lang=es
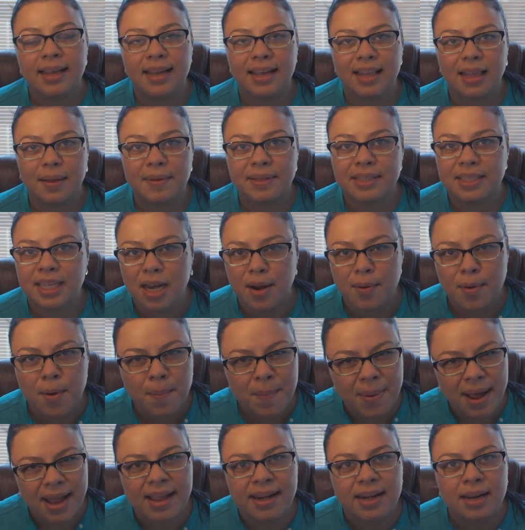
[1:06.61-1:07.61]
cada vez
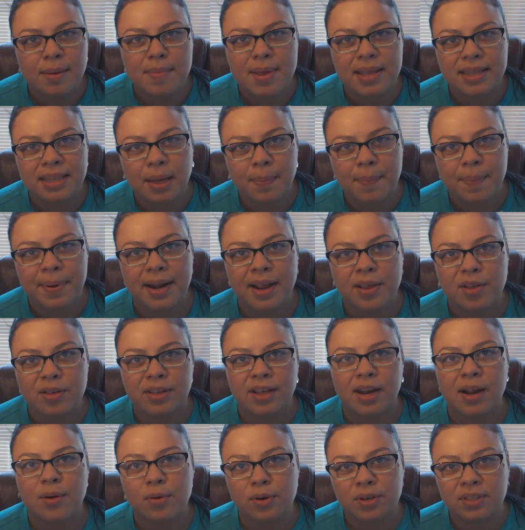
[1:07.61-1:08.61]
tenemos más herramientas para
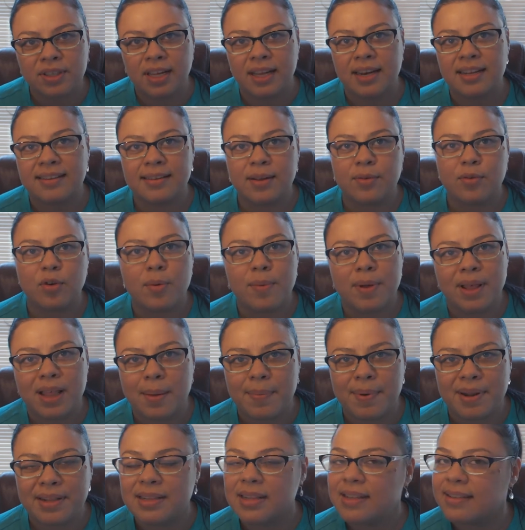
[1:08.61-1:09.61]
ayudar a ocultar esa curva
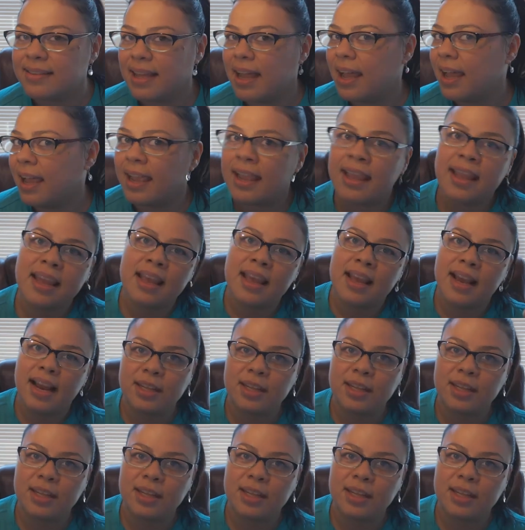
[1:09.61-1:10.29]
de aprendizaje